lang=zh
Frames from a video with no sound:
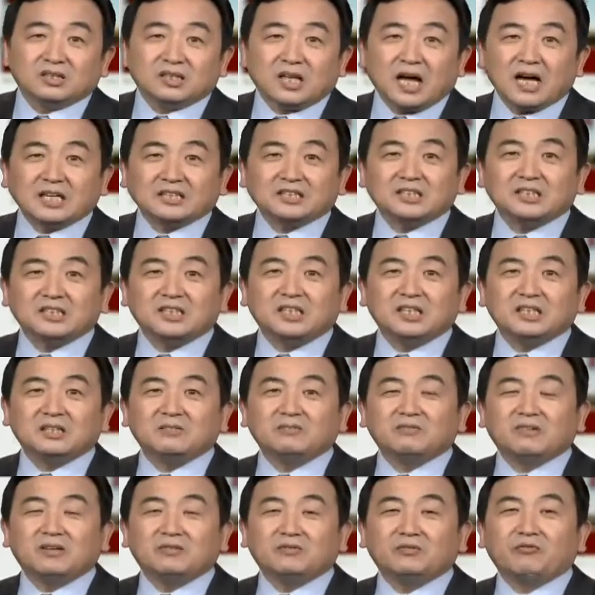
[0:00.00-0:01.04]
它是
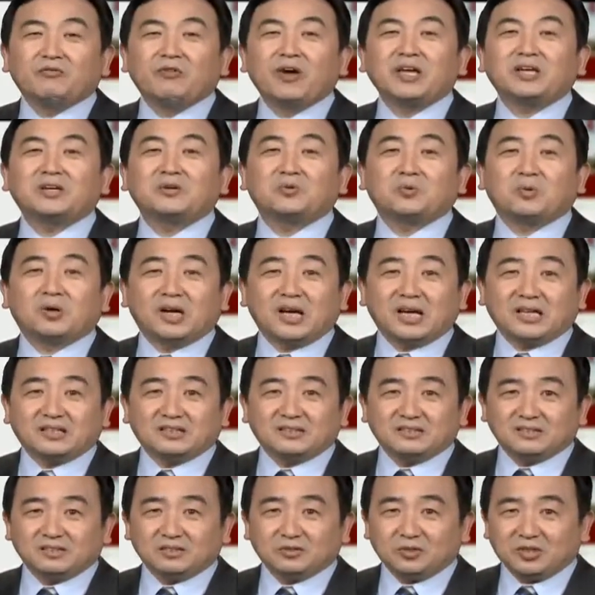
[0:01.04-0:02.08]
英文翻译过来的，
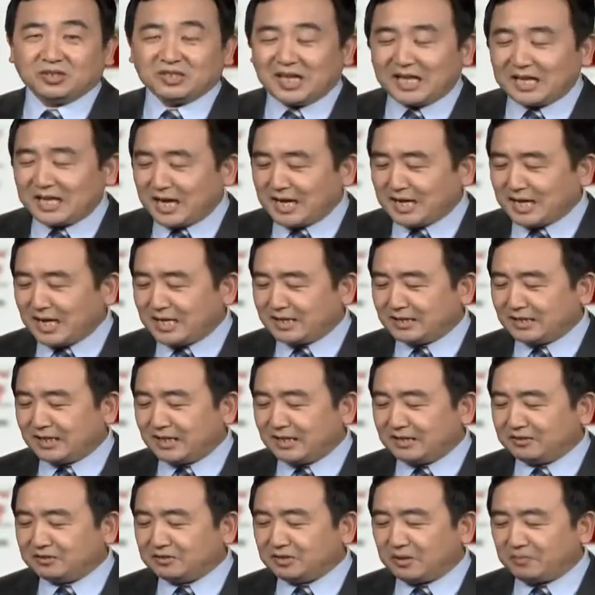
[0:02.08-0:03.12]
所以大家看起
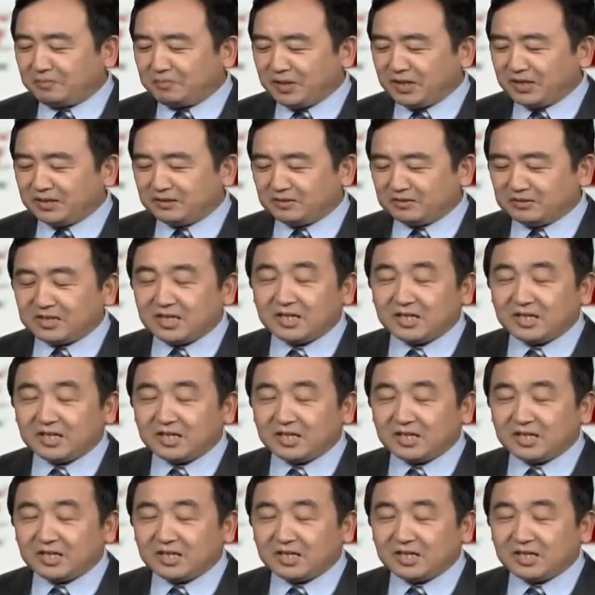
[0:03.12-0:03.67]
来有点别扭。